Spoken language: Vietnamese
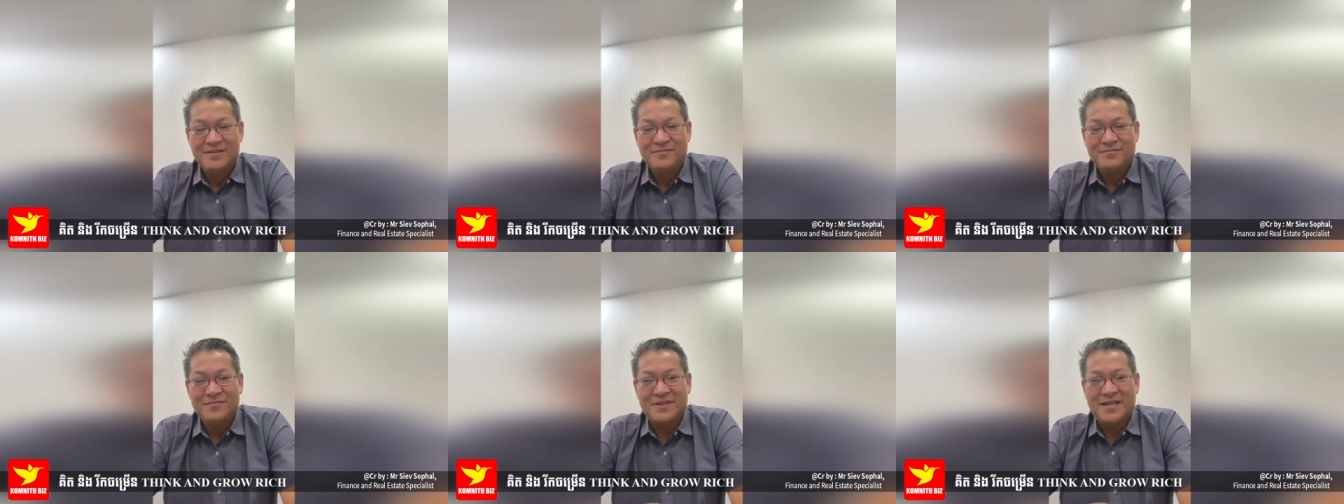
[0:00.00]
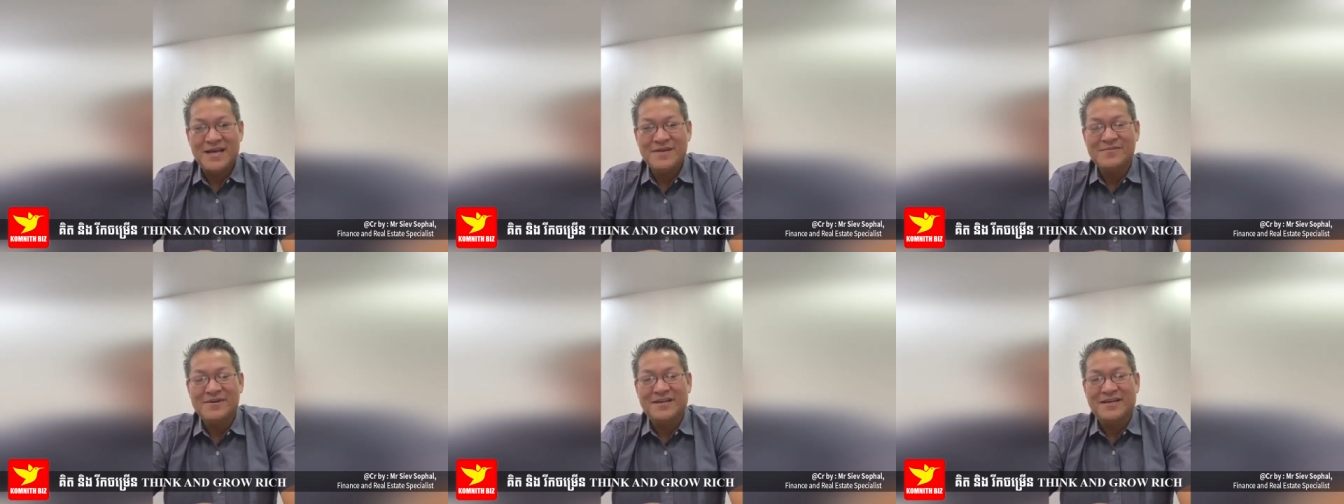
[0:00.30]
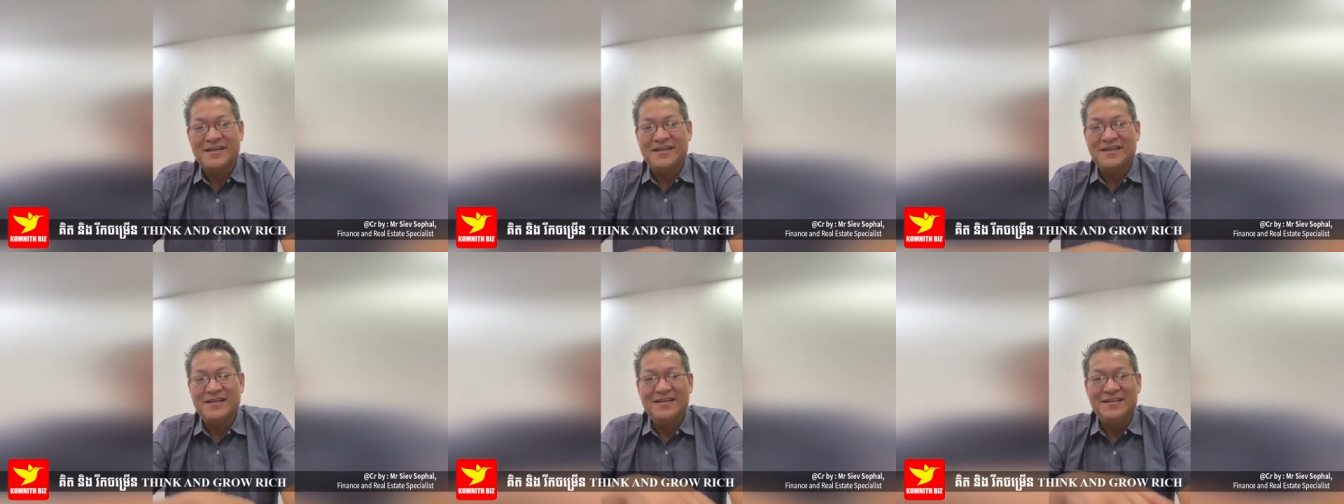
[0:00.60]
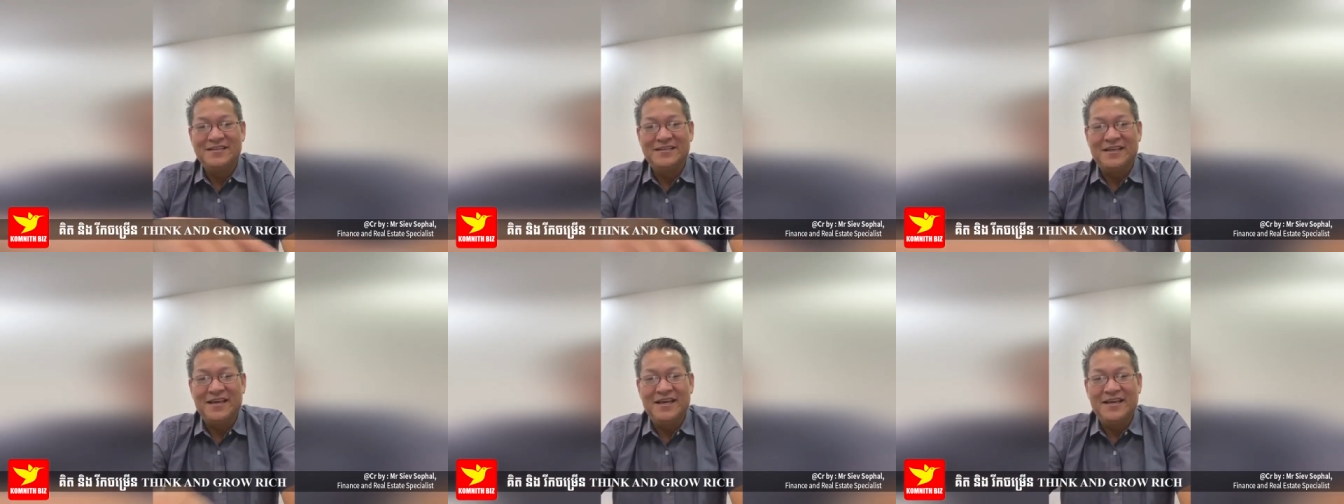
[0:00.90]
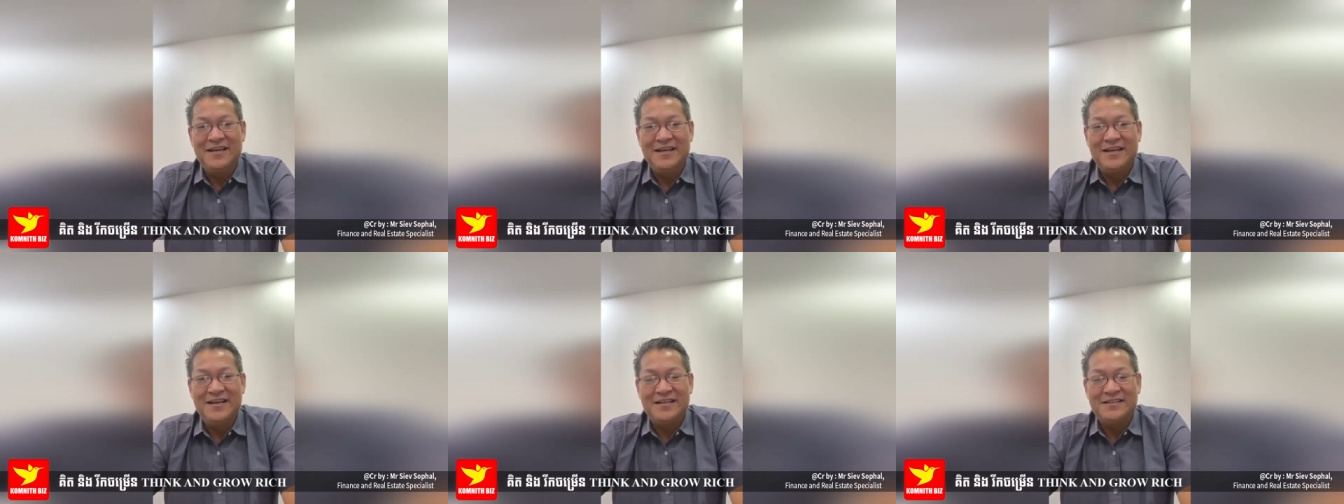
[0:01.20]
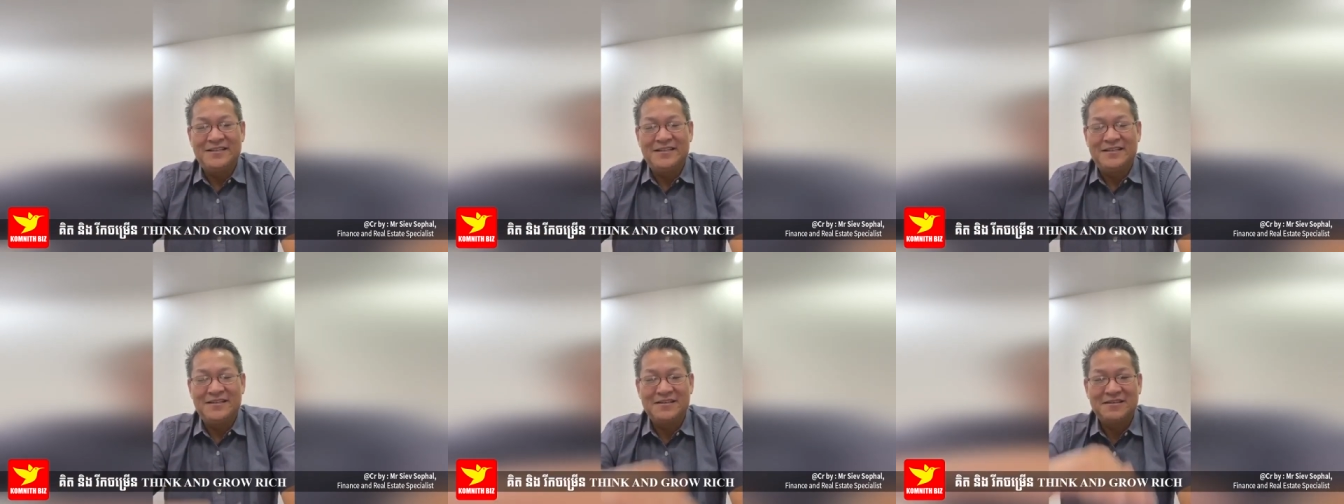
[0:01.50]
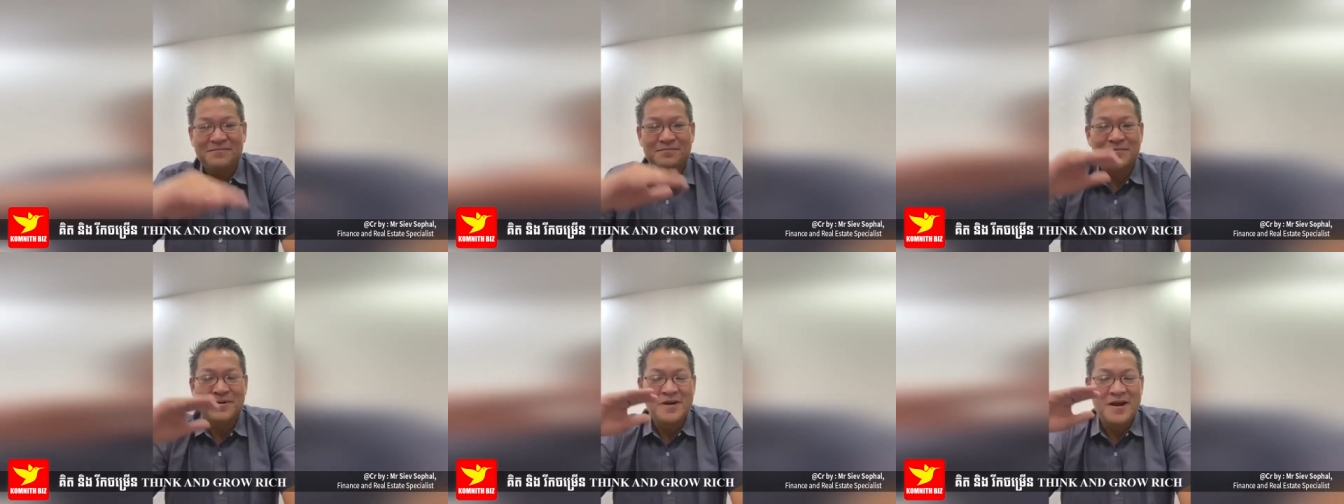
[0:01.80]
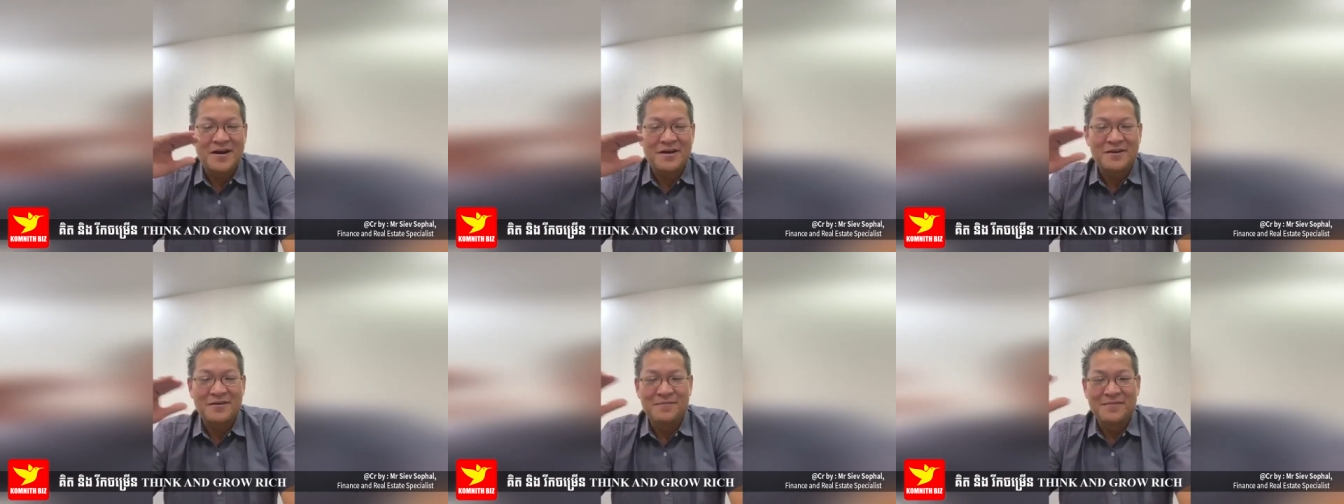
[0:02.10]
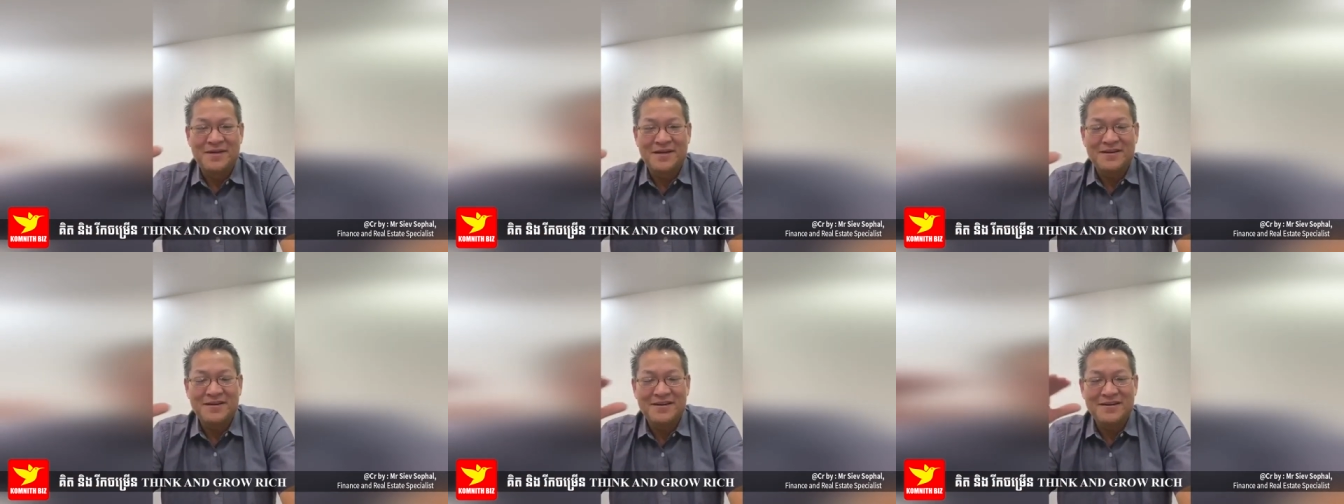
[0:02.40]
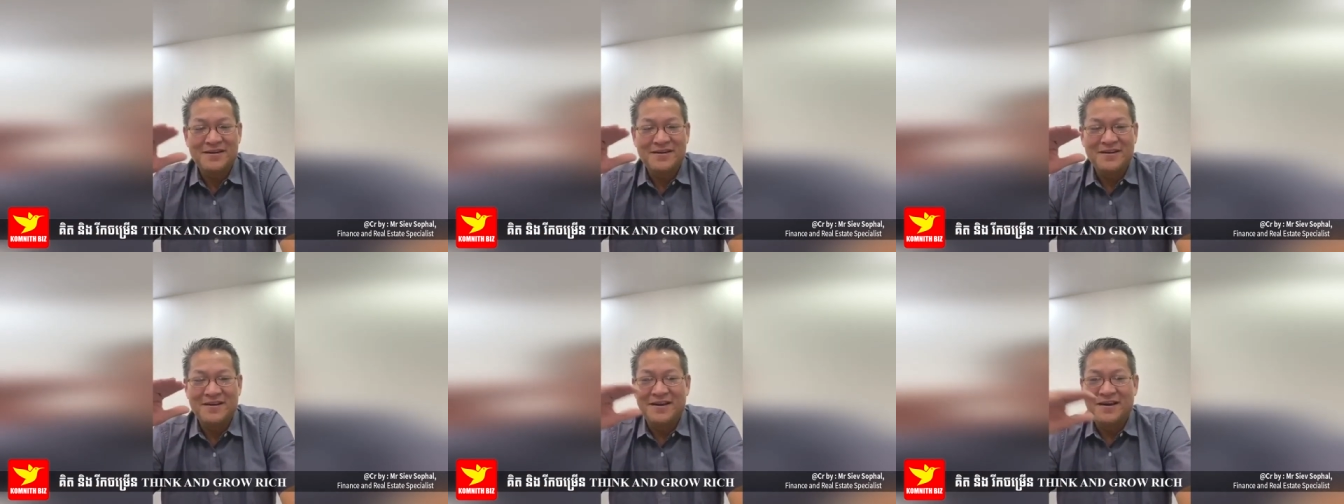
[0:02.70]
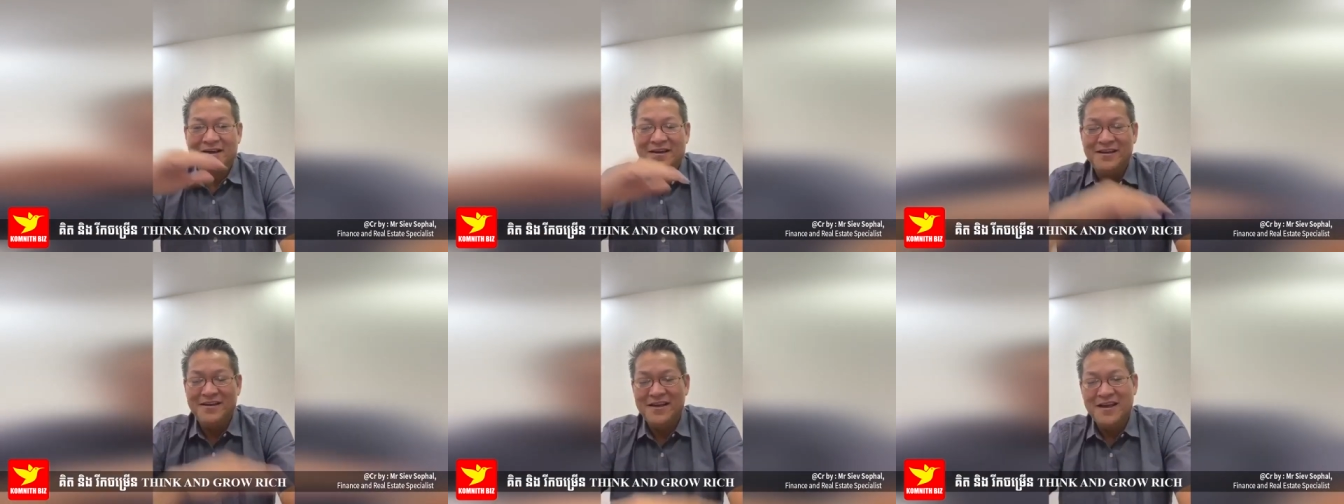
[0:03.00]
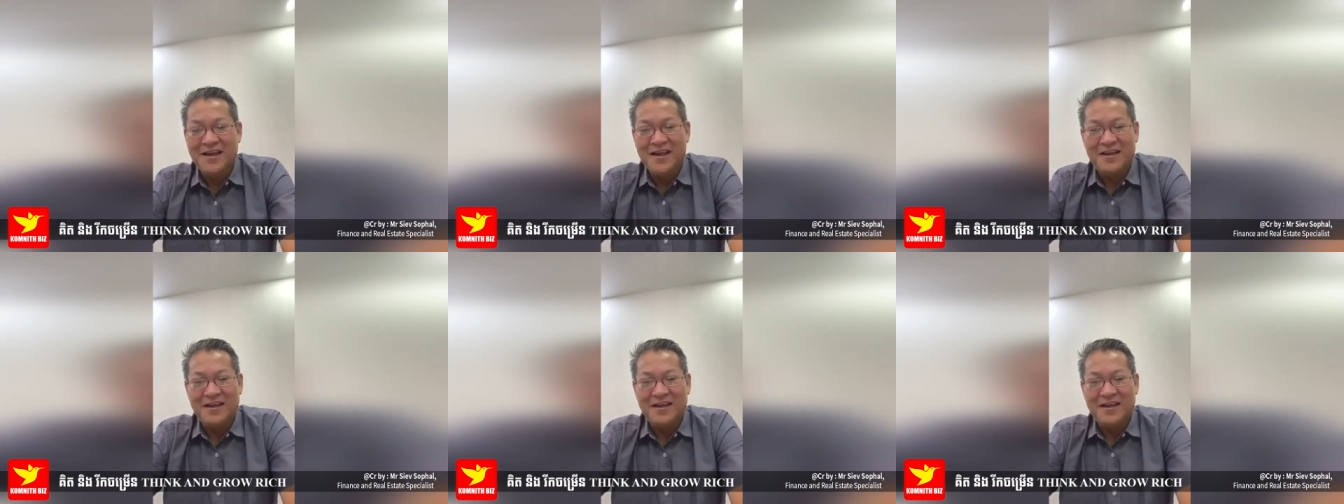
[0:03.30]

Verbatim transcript: Bà tay vào cái gì ấy đã chia nọt cầm đất ấy